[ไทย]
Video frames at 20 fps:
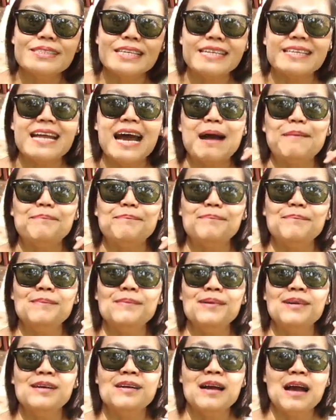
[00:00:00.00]
สี
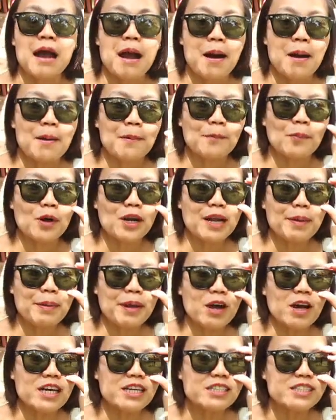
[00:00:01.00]
ดำโปจะ
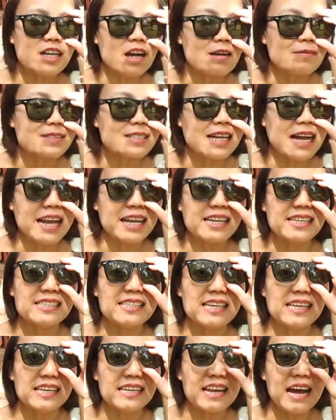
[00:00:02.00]
ไม่ค่อยชอบใส่
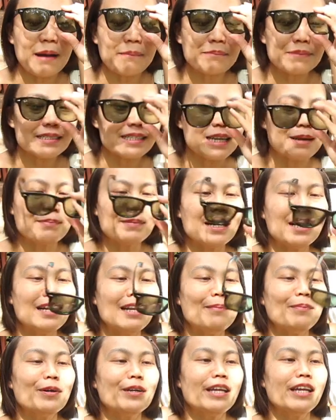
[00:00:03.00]
สีดำสีน้ำเงิน
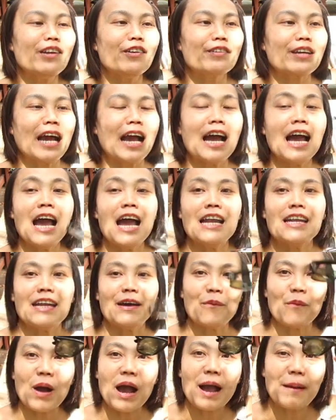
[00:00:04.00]
เลยพวกนี้หรอกนะ
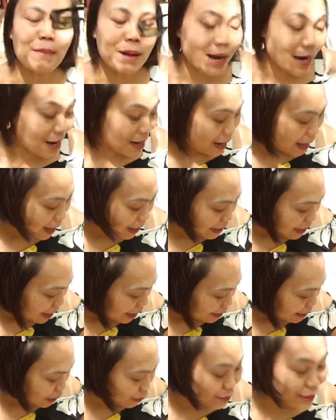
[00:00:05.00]
แต่ว่าบางครั้ง
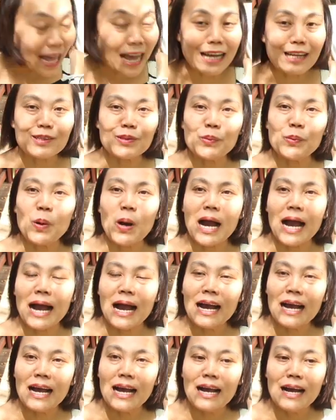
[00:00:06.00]
อ่ะเราแต่งตัว
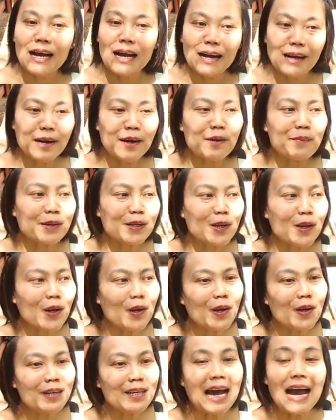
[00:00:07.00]
เออมันก็
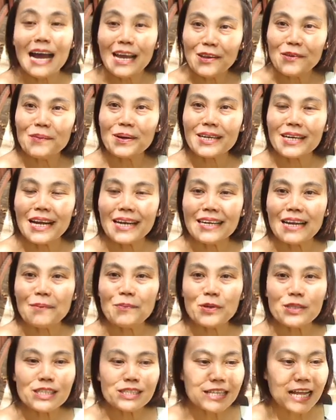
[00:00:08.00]
ได้อยู่เหมือนกันนะ
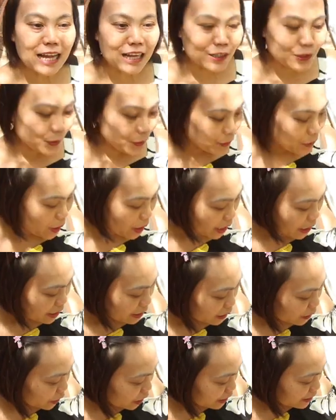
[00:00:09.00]
โปจะแต่งตัว
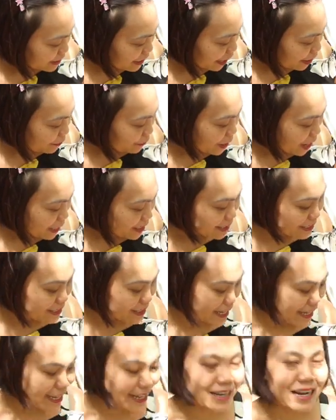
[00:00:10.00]
แล้วก็ใส่แว่น
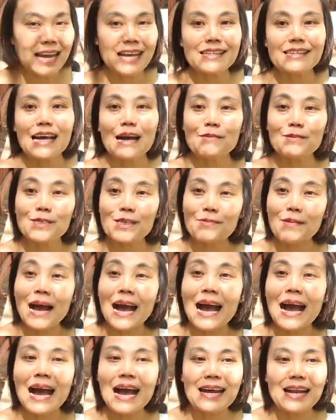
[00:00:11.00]
สีอะไรตามเสื้อ
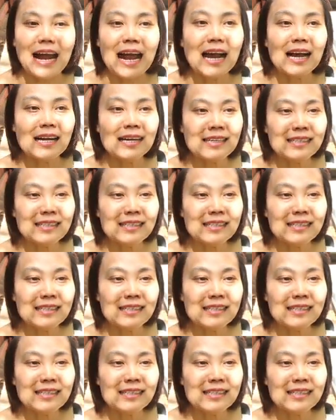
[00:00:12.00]
ผ้านะ